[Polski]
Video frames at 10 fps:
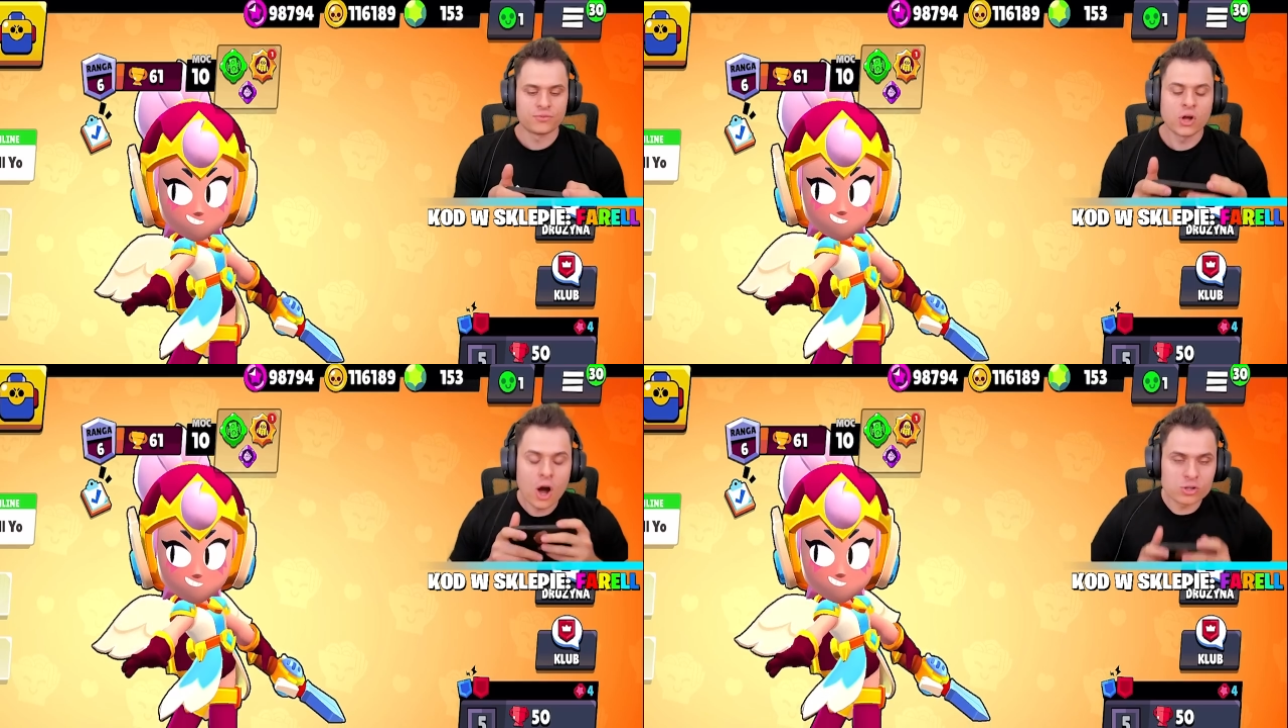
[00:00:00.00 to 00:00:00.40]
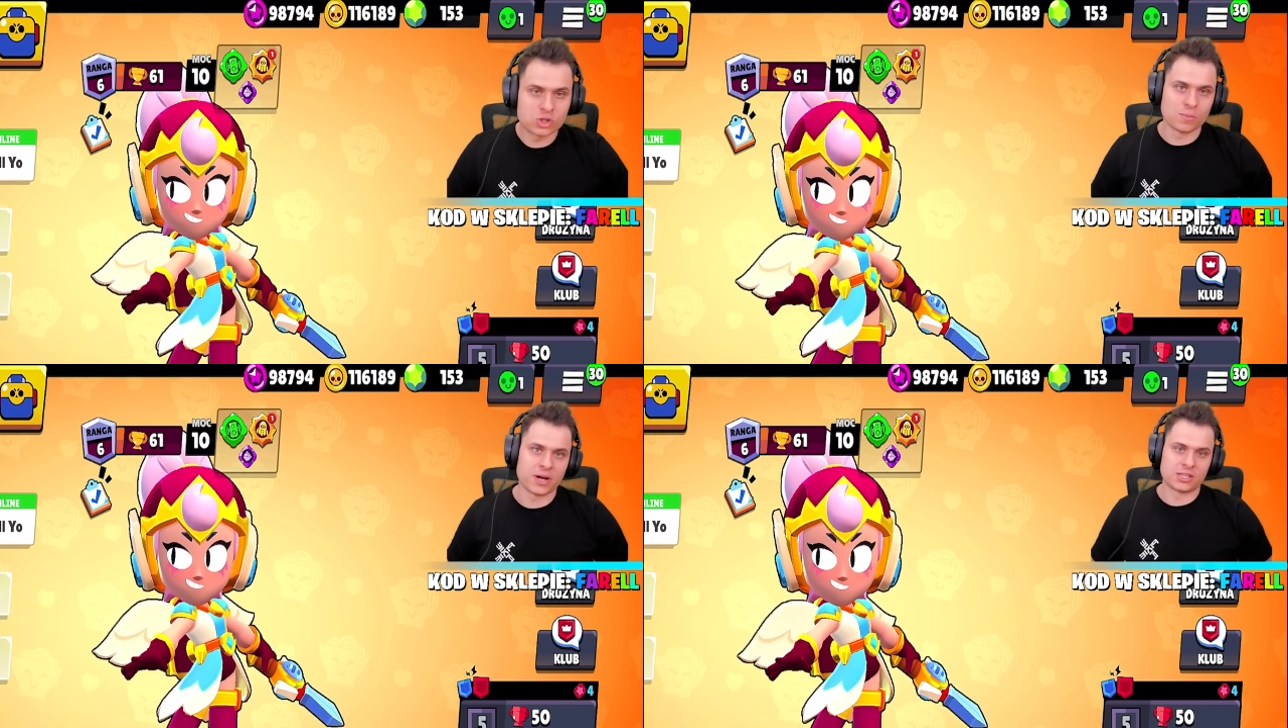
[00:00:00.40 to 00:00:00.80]
W
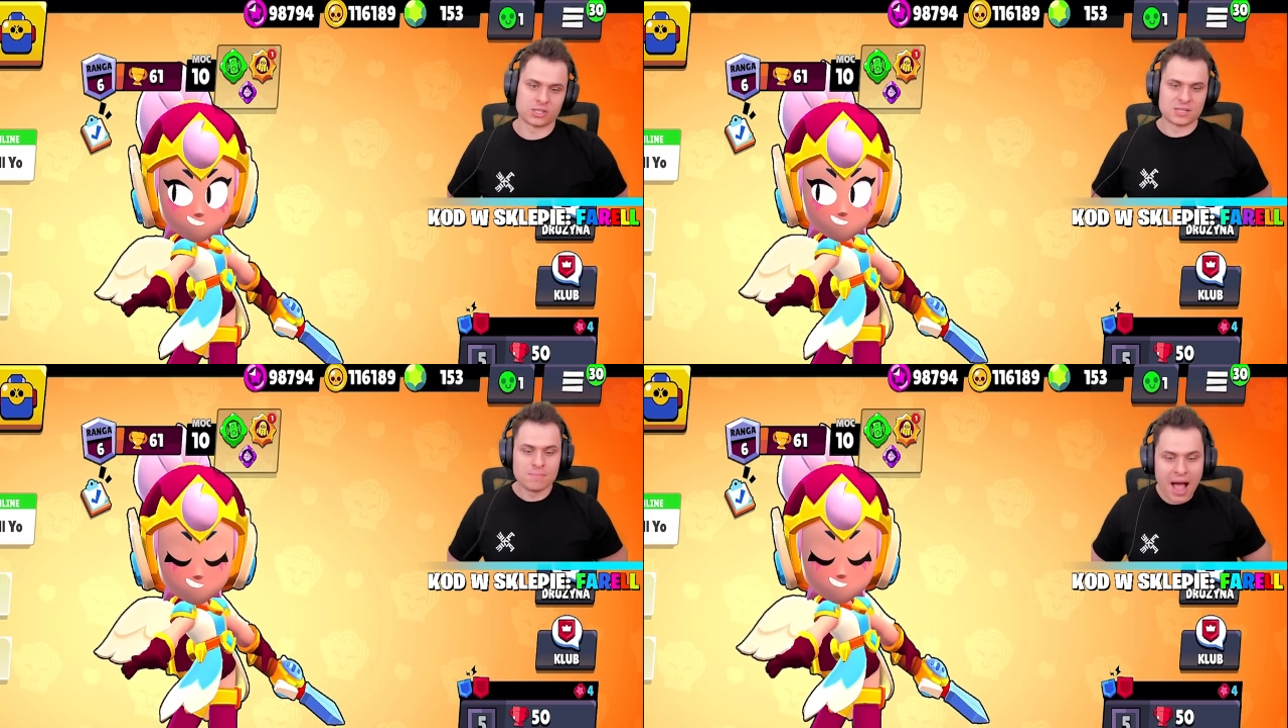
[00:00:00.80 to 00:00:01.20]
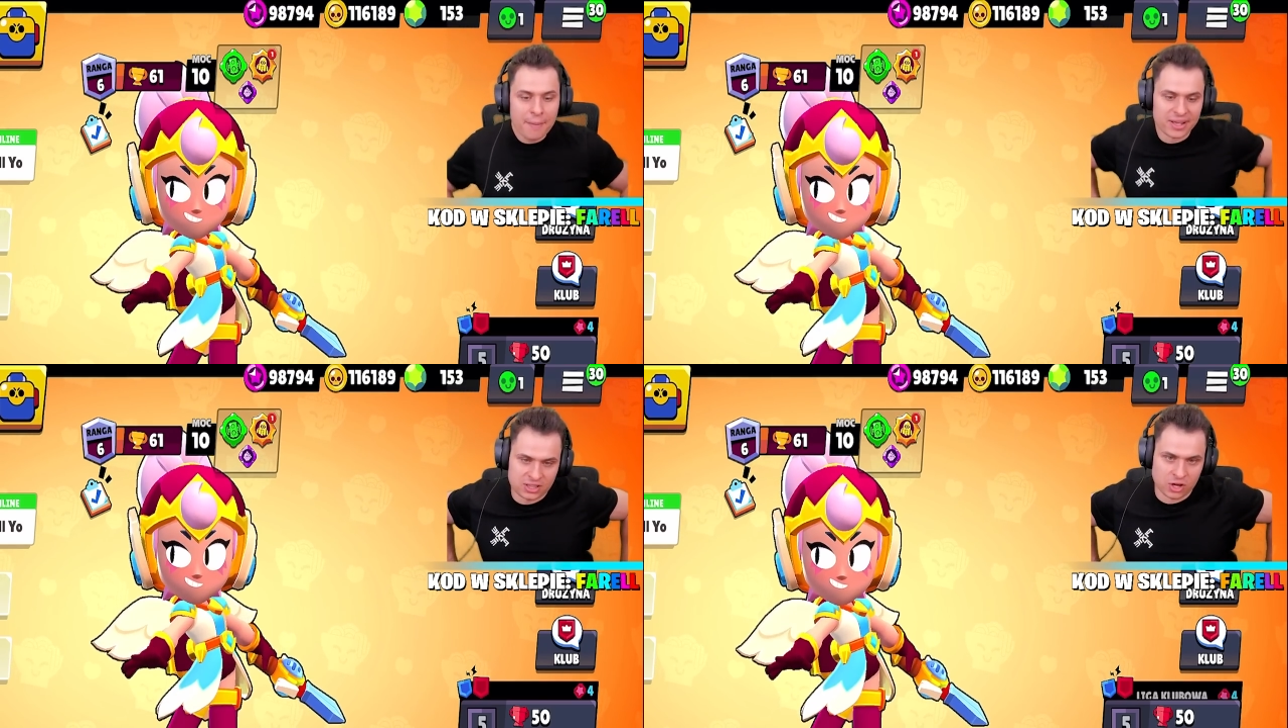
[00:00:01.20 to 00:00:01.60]
końcu, moi drodzy,
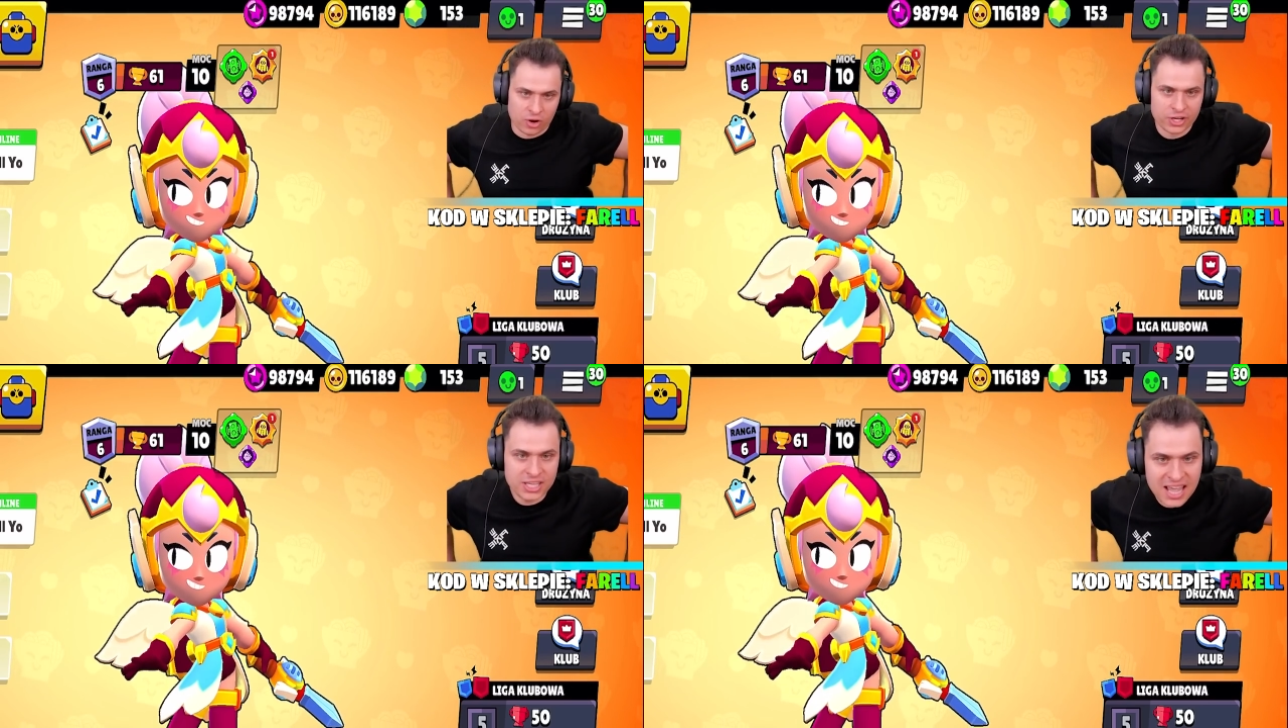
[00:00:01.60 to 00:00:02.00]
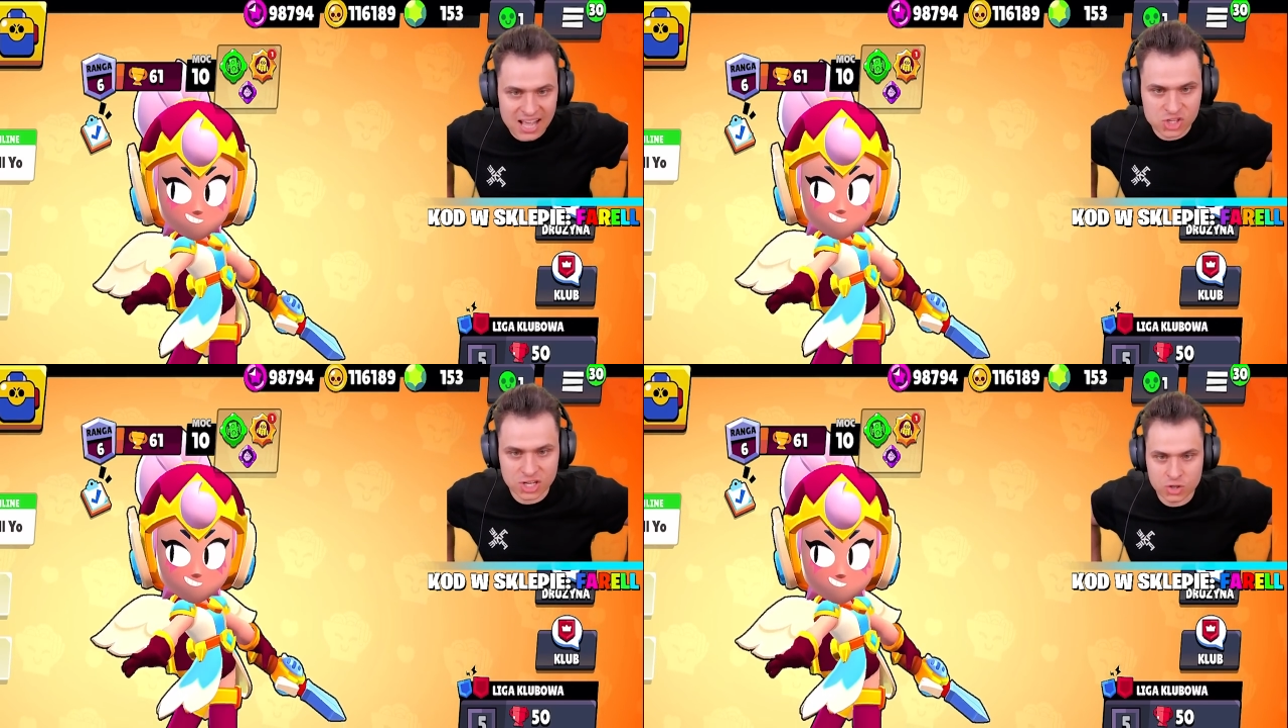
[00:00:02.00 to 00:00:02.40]
mamy to!
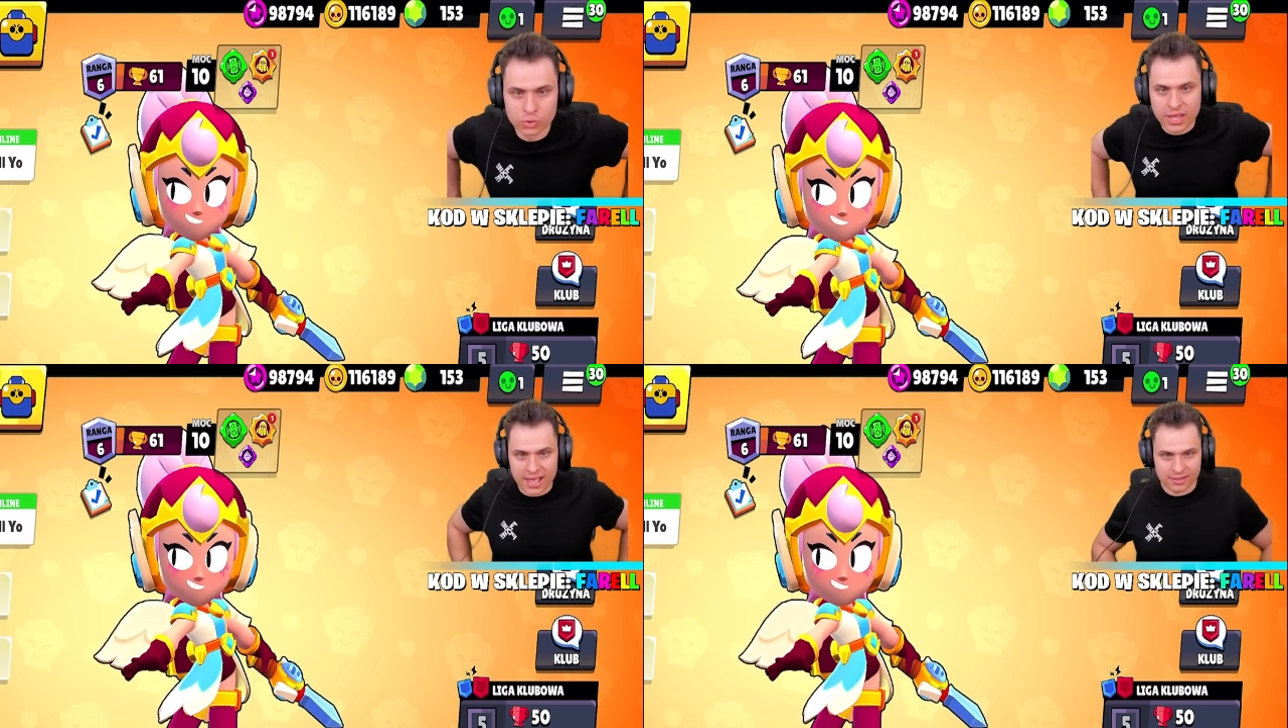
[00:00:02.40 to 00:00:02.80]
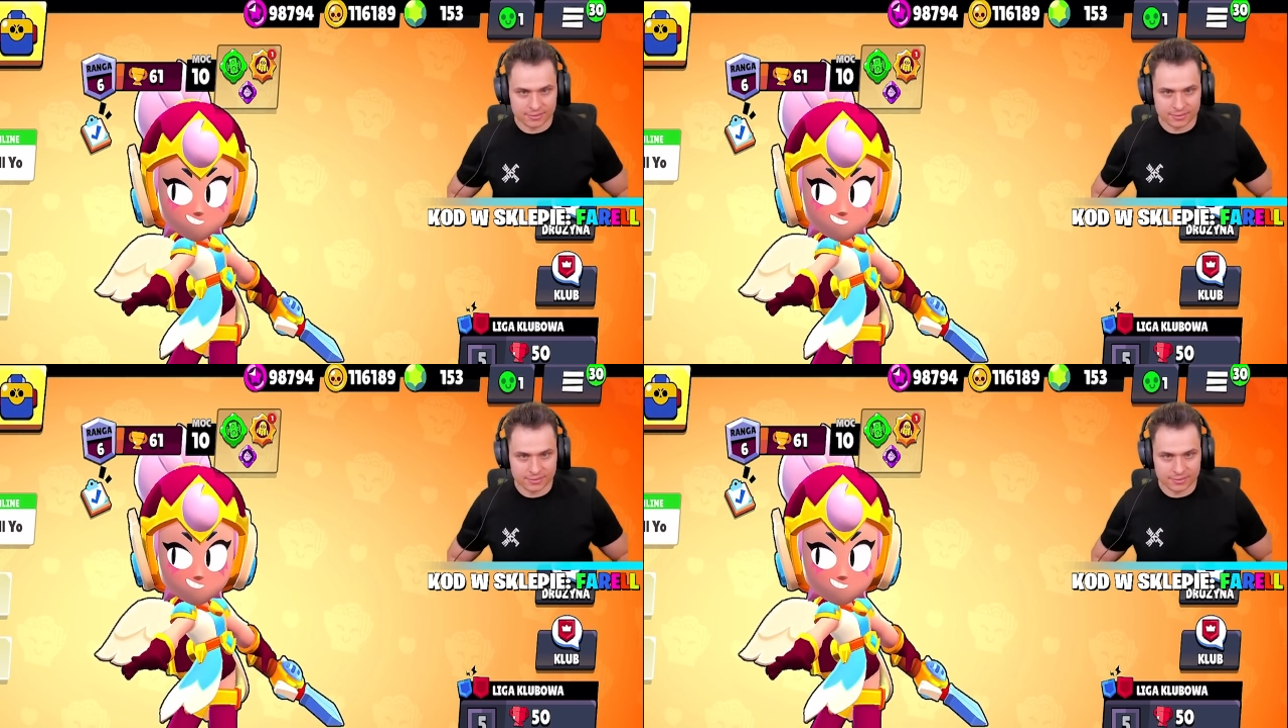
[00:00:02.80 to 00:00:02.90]
Ja dziękuję!